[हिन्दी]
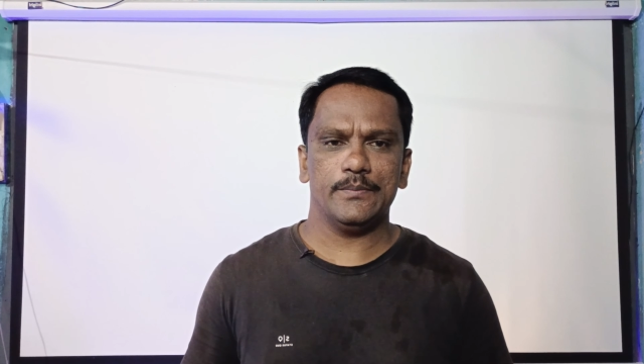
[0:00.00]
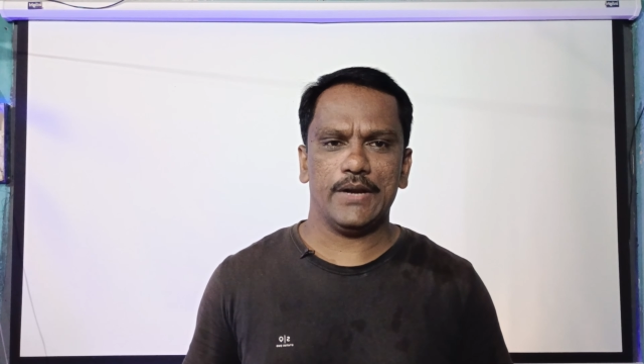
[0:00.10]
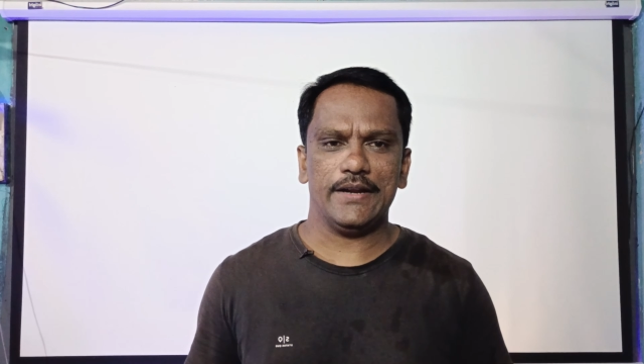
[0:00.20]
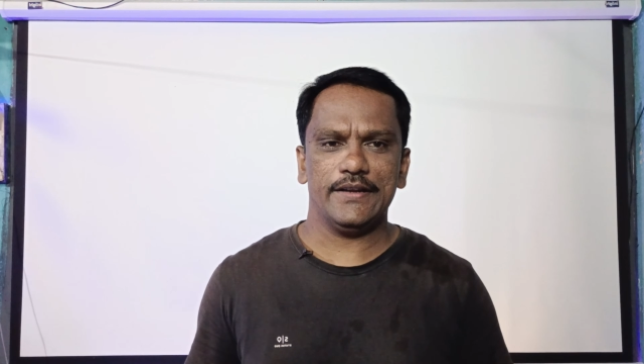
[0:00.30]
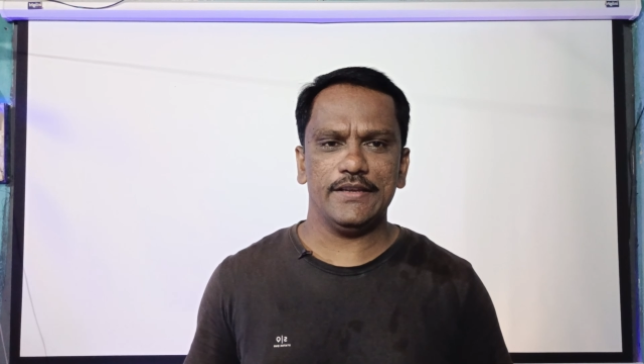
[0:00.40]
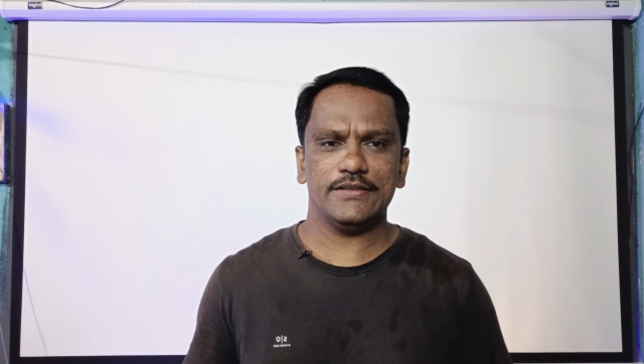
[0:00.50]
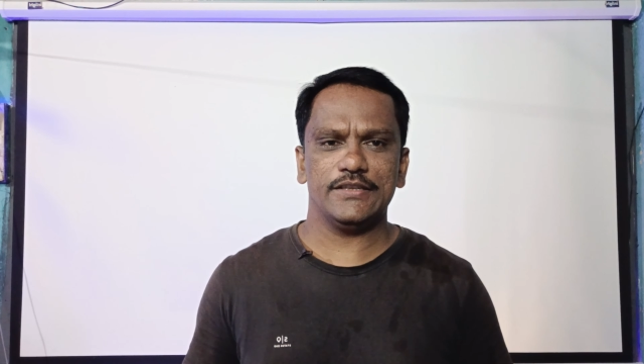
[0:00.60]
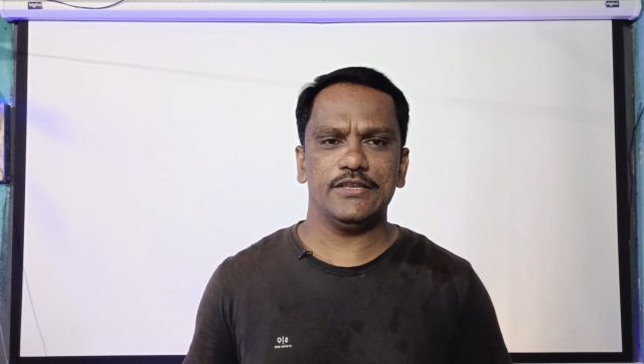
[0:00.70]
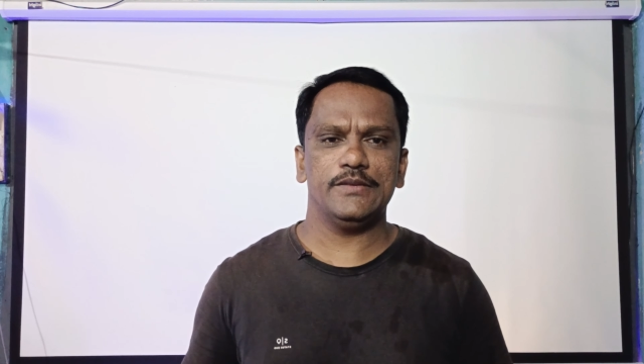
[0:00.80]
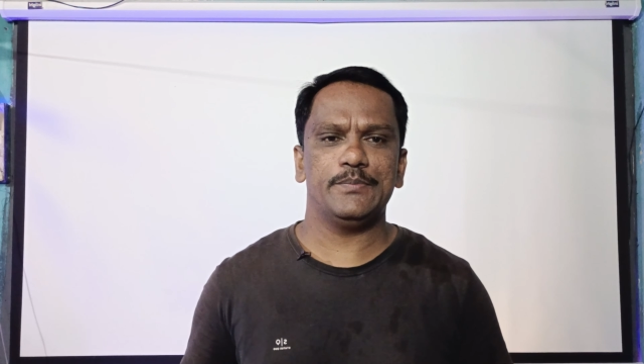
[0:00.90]
ब्राइटनेस
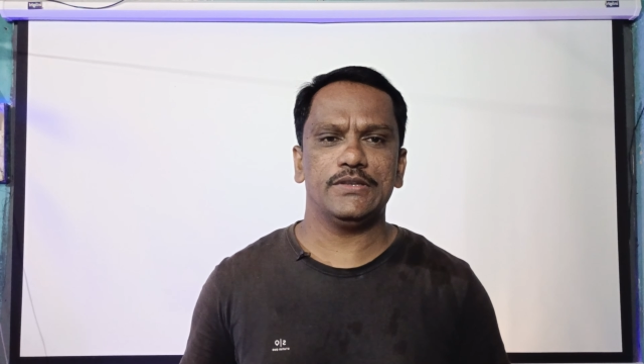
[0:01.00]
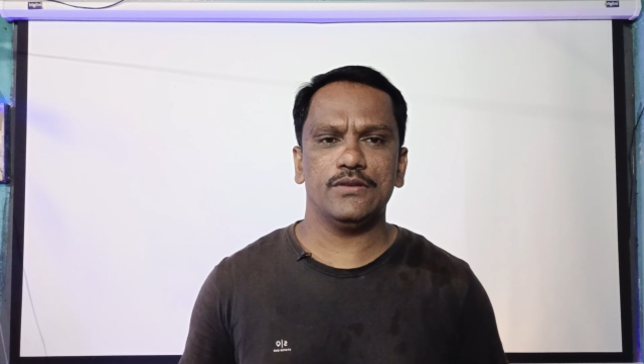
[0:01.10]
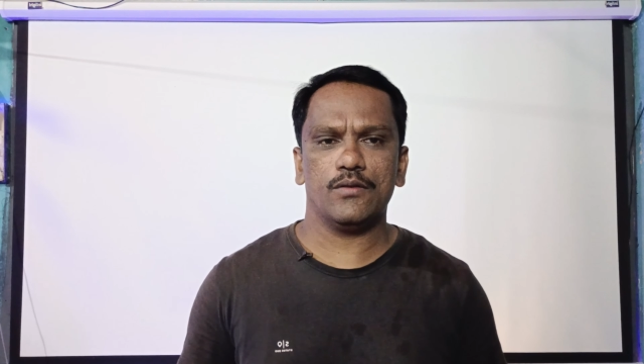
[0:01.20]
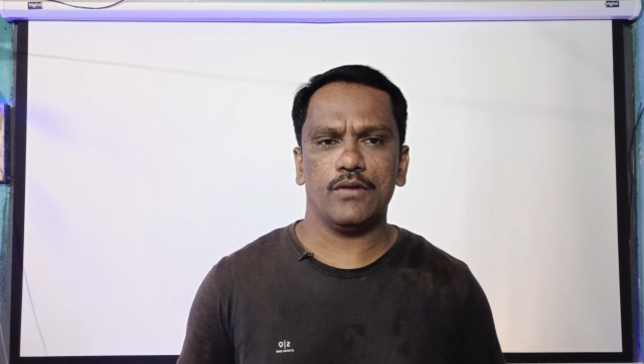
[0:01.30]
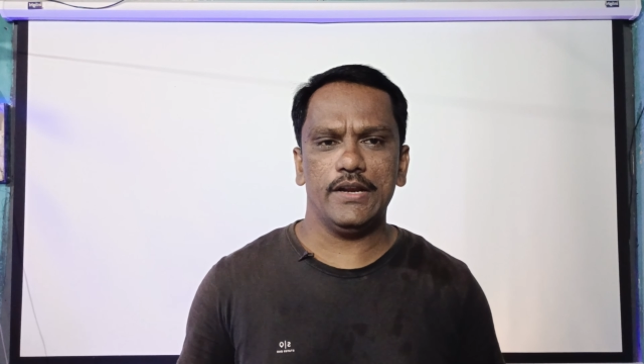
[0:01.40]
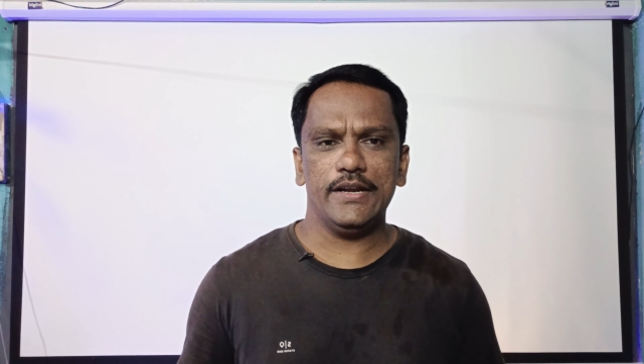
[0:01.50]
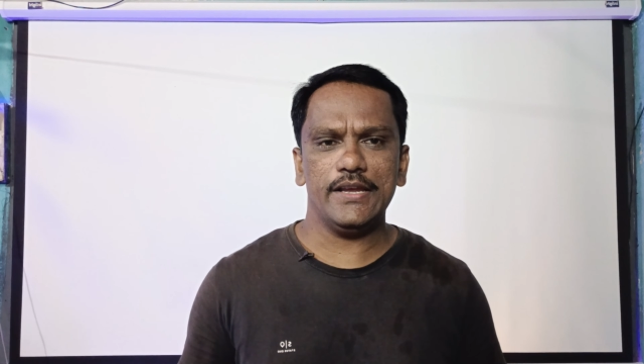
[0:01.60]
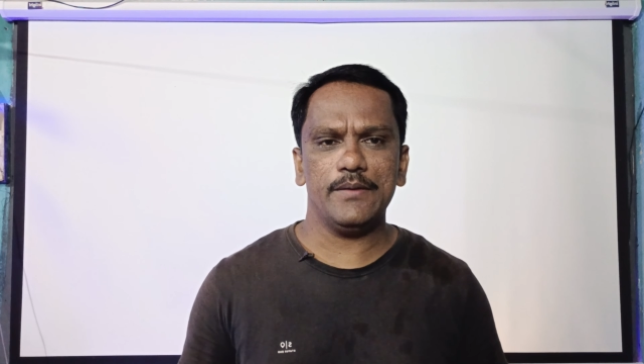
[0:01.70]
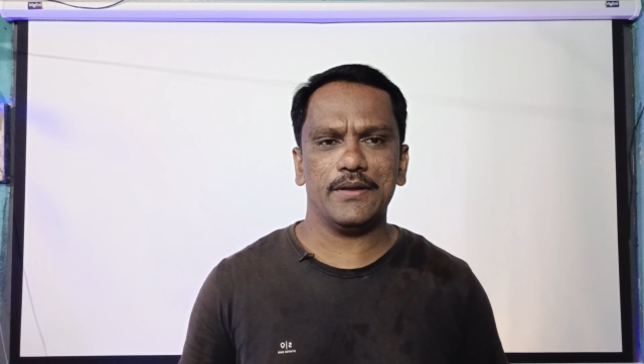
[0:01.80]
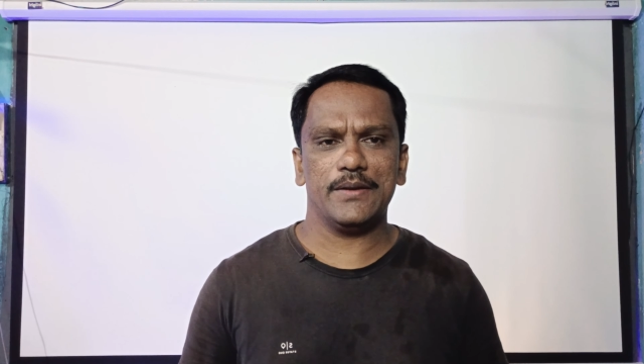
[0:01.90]
इसकी पिक्चर क्वालिटी
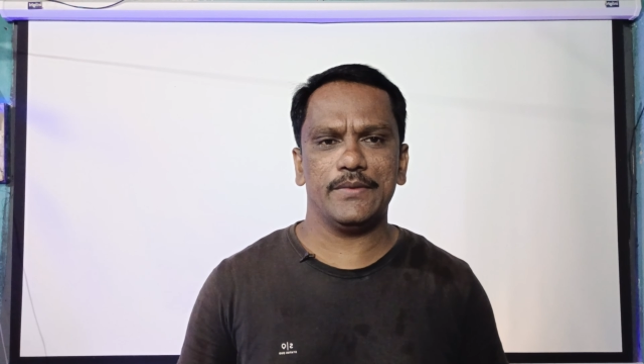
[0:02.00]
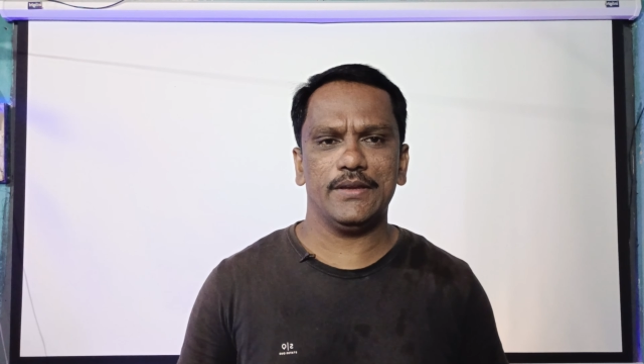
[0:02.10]
के बारे